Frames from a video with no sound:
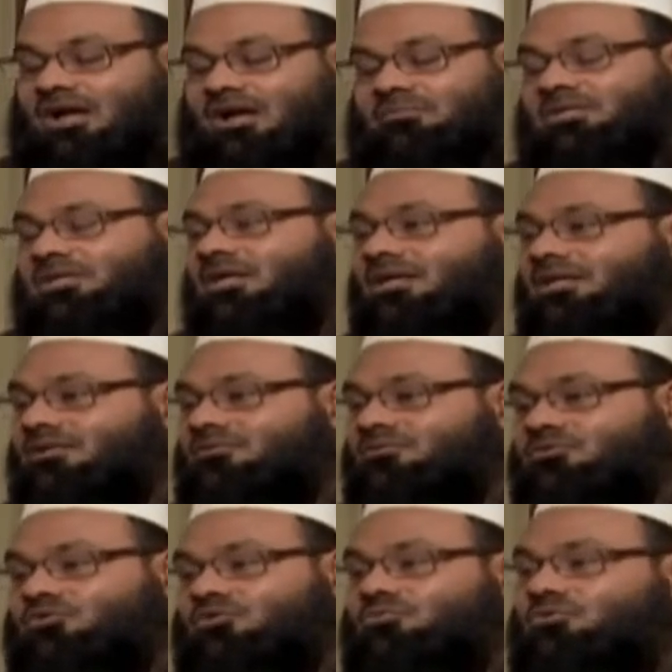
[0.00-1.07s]
আমি এখানে
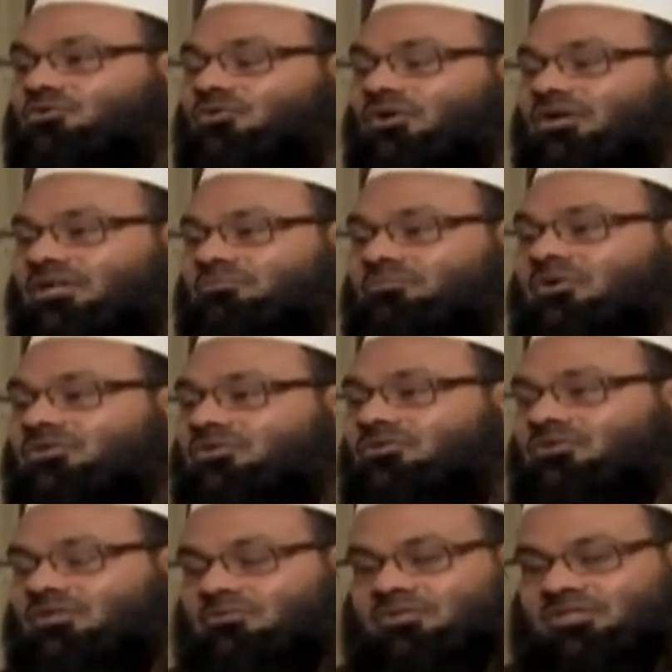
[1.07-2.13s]
গুরুত্বপূর্ণ কয়েকটি পয়েন্ট
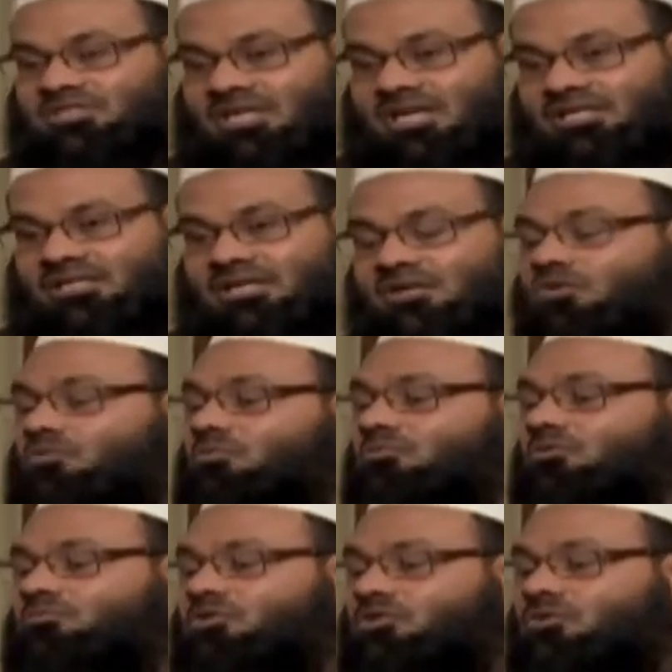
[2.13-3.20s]
কথা বলতে চাই এক
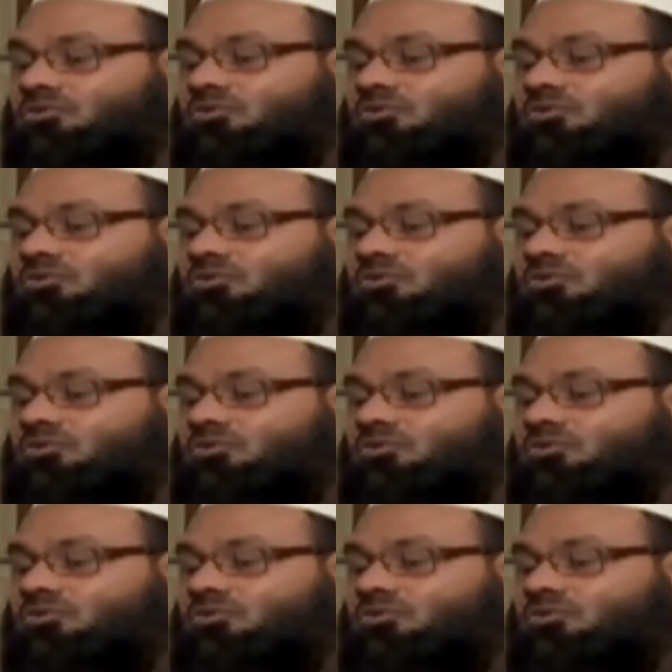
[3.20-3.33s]
বিষয়